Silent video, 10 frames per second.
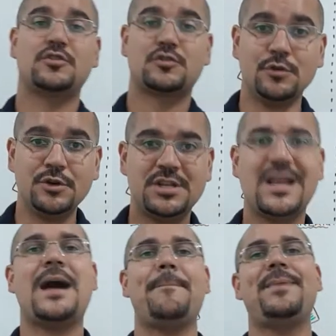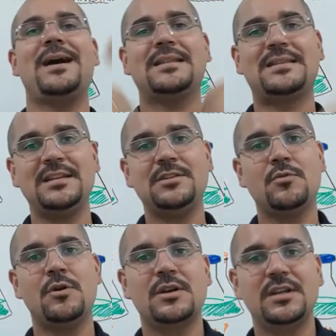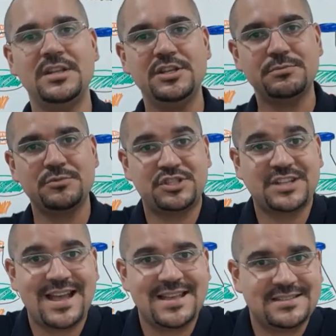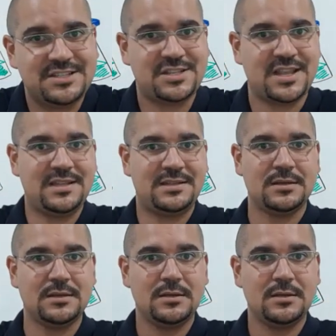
surge a partir de um organismo já existente,